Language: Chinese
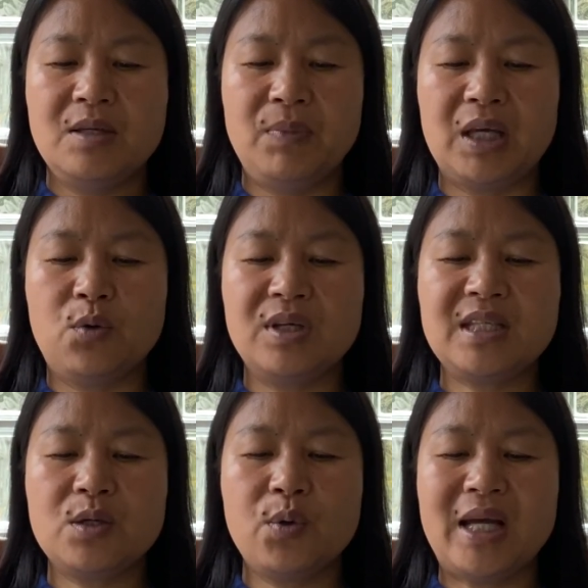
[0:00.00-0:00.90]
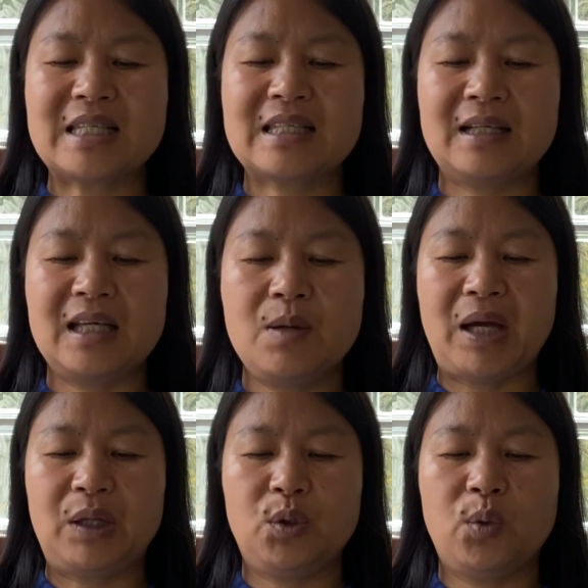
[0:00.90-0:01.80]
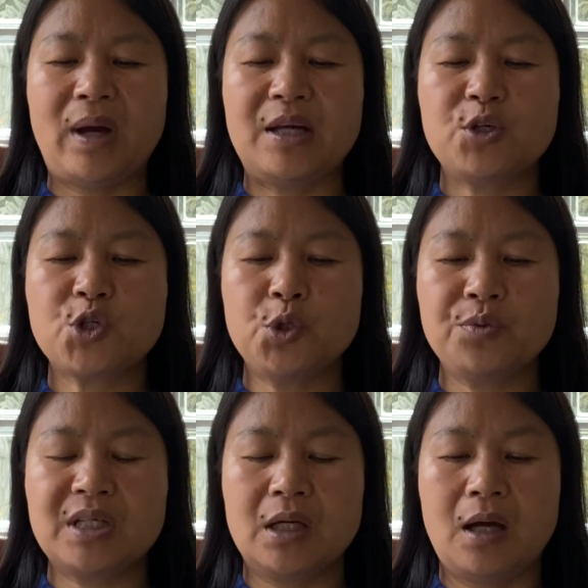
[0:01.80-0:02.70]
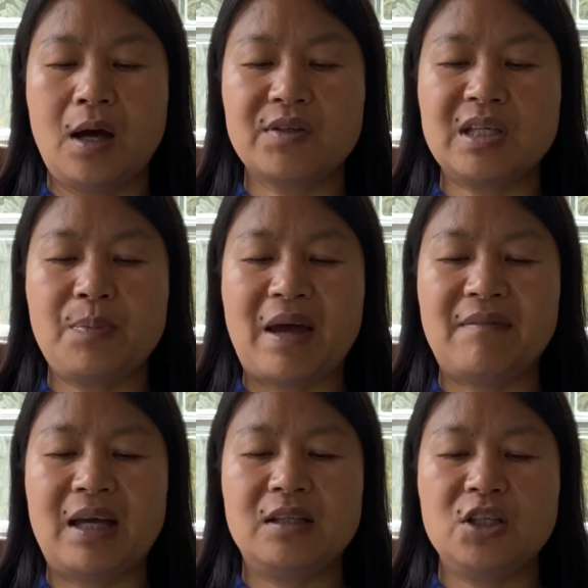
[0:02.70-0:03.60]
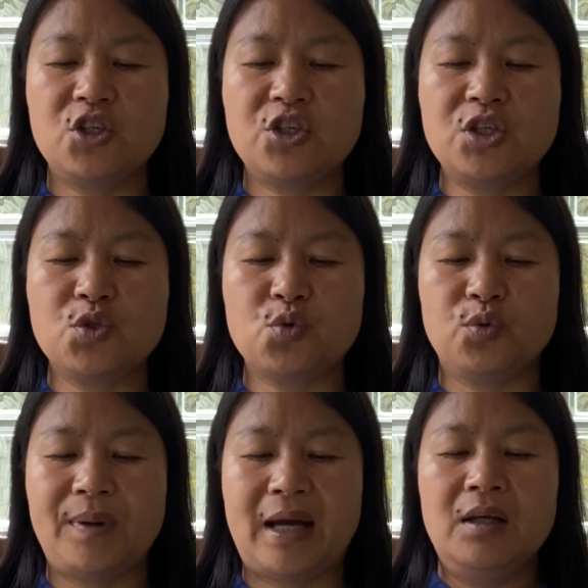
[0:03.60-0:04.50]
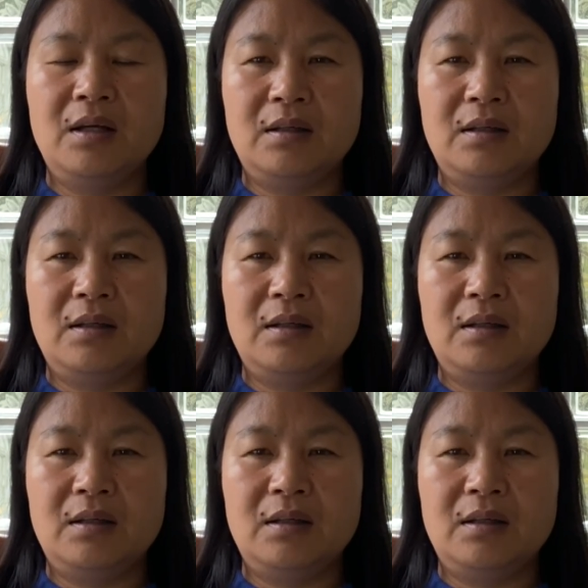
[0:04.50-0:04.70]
美国新冠死了一多万，重症好几百万，你知足吧。